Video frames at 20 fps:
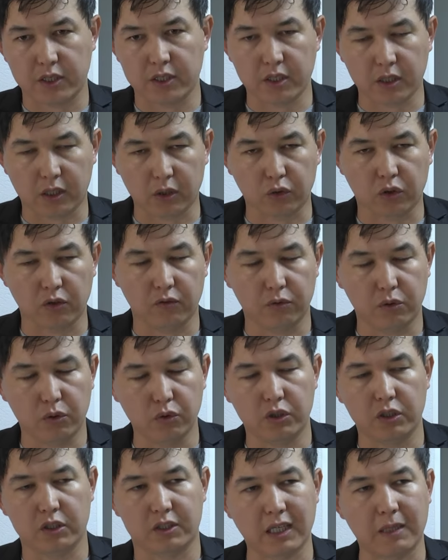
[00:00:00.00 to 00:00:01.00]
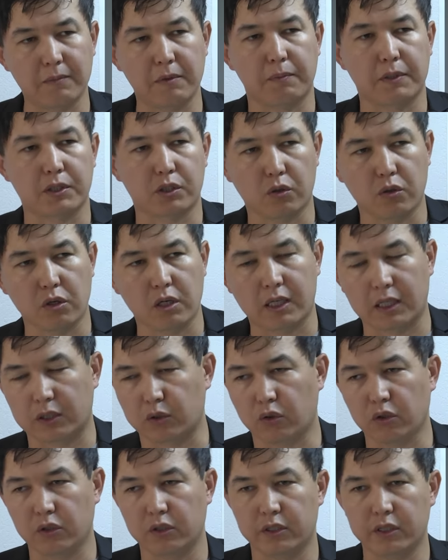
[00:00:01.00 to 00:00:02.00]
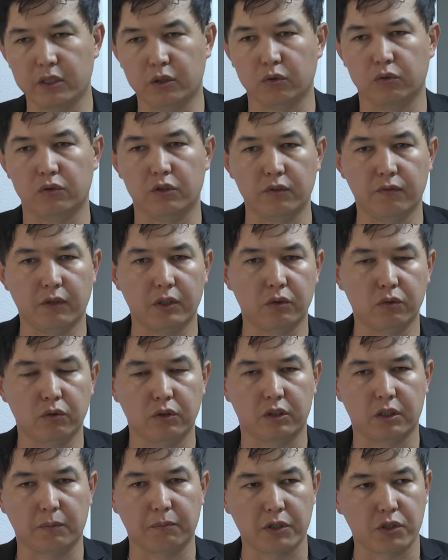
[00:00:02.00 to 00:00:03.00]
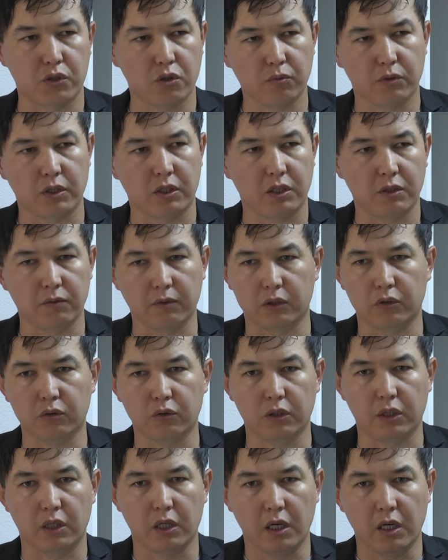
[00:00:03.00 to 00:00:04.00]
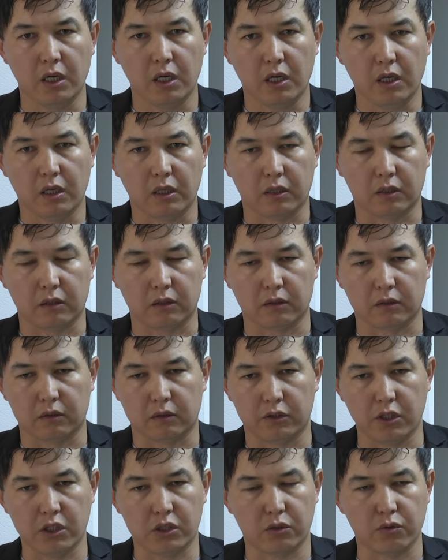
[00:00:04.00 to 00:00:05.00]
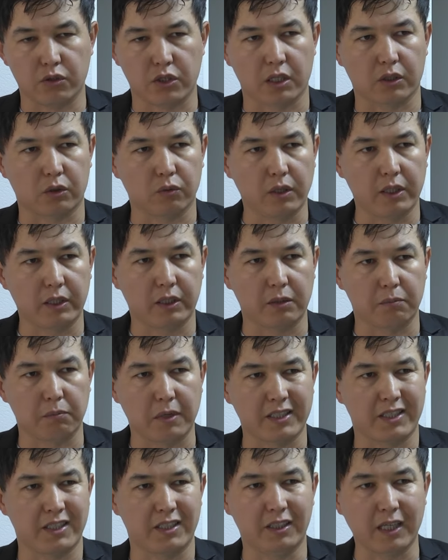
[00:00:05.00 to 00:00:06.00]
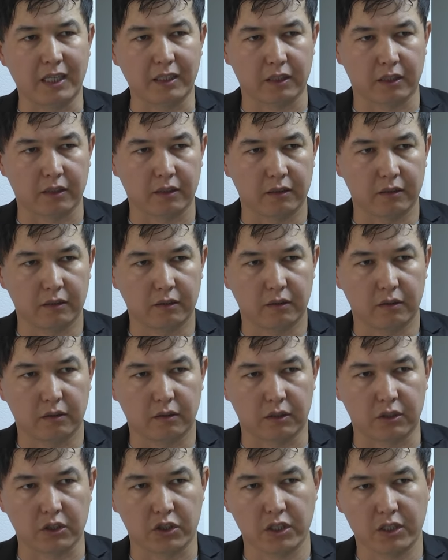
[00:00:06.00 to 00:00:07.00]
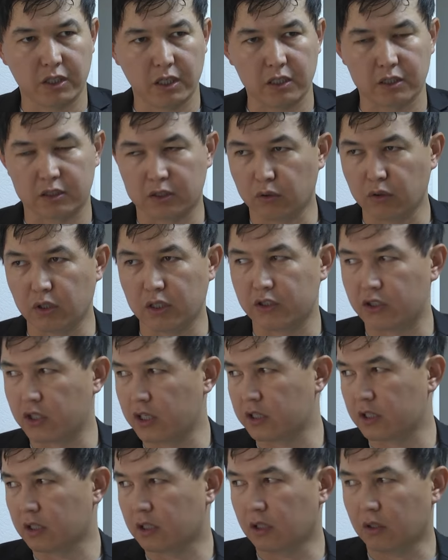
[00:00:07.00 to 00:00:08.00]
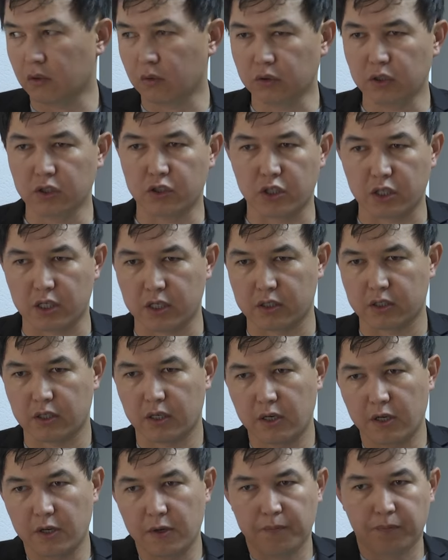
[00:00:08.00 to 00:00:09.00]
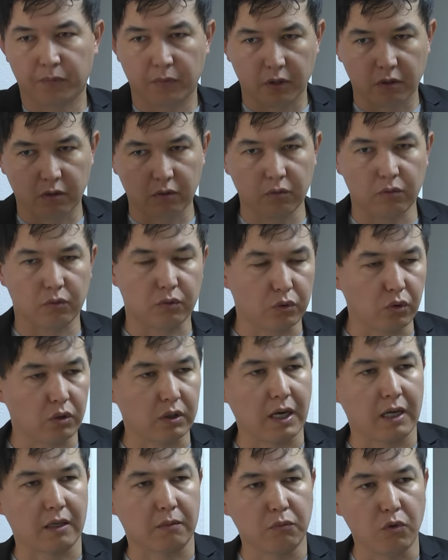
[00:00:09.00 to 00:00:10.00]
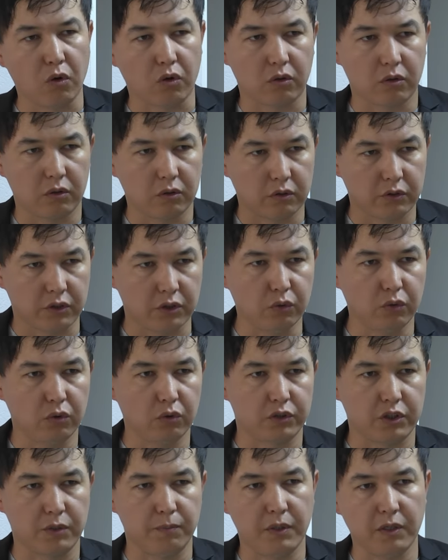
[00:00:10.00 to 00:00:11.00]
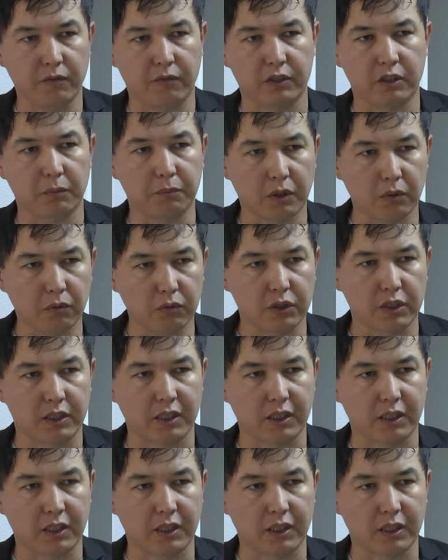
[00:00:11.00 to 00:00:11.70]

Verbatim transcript: сети, которые люди сами построили, которые нету ни в одной топосъемке, ни в одной э, действующей актуальной базе данных. Это жители строили через огороды, через, ну, кто как мог, тянул себе водопровод и